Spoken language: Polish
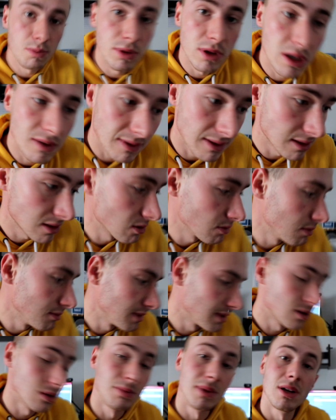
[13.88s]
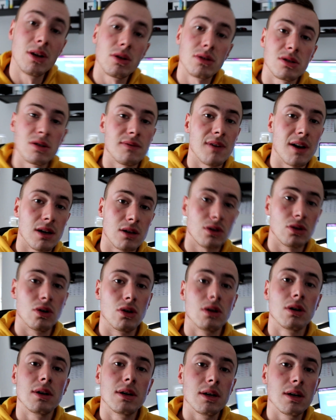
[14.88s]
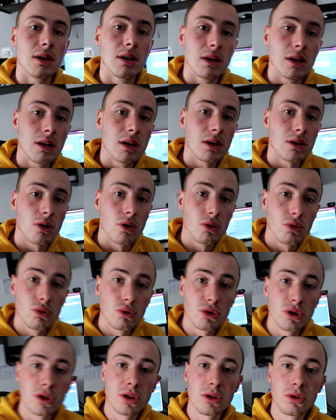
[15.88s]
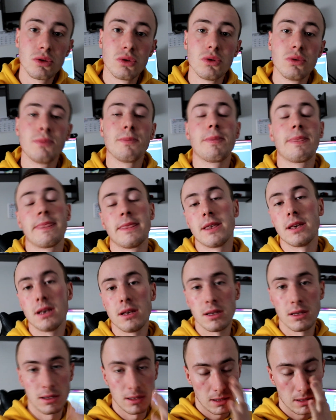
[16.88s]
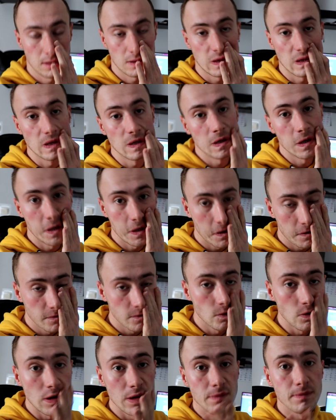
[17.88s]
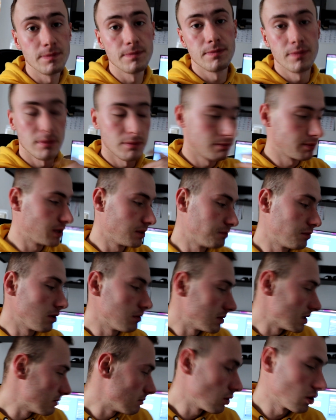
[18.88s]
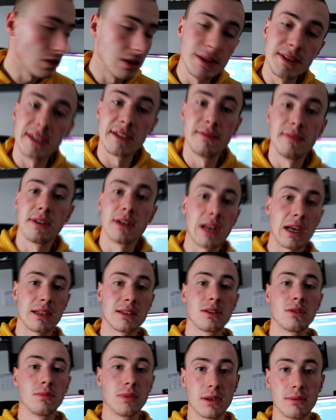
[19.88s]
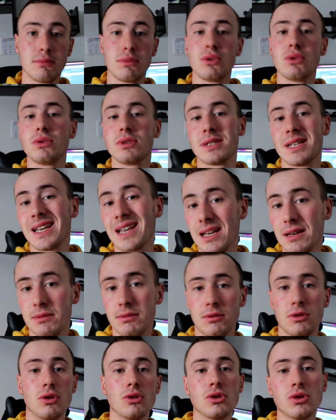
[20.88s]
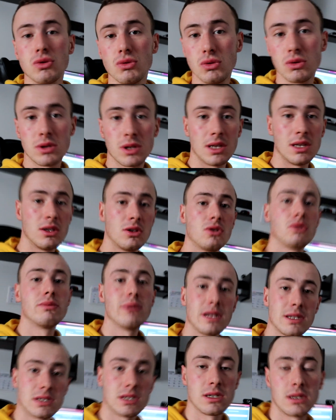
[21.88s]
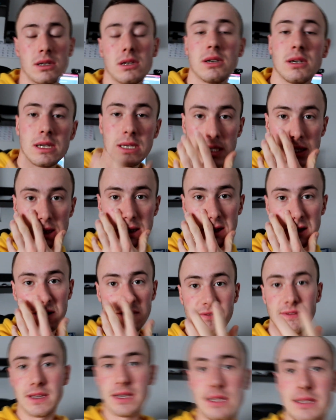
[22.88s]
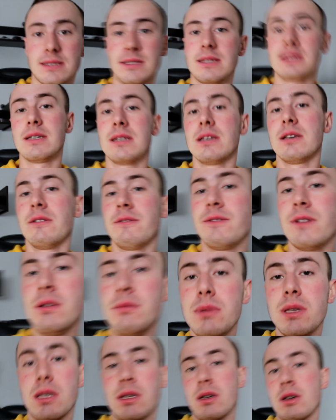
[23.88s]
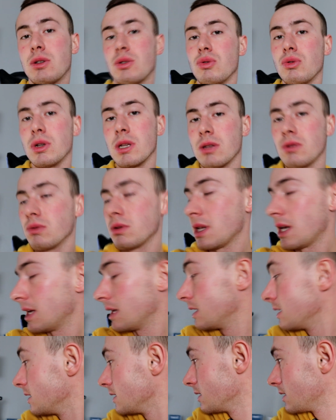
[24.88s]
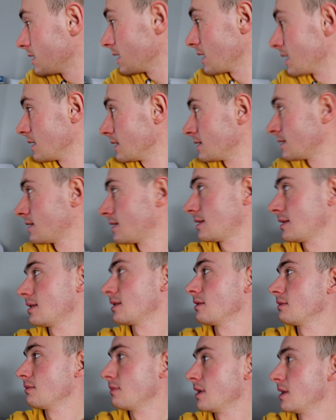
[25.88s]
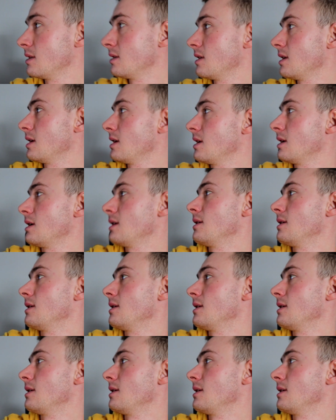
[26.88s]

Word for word: ponieważ zrobimy sobie losowanko konkursiku W którym, przypomnę, mogliście wygrać sobie bluzę, koszulkę i kubeczek Więc filmik, który tutaj y, teraz będę